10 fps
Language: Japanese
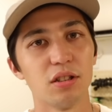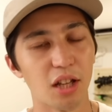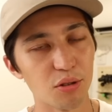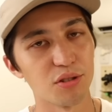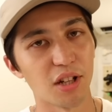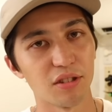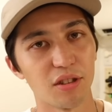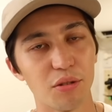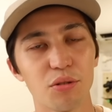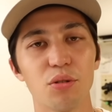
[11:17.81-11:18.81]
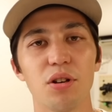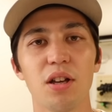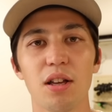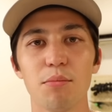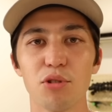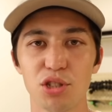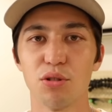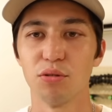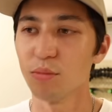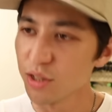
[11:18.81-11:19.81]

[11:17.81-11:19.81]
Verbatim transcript: 何をするかっていうと、もちろん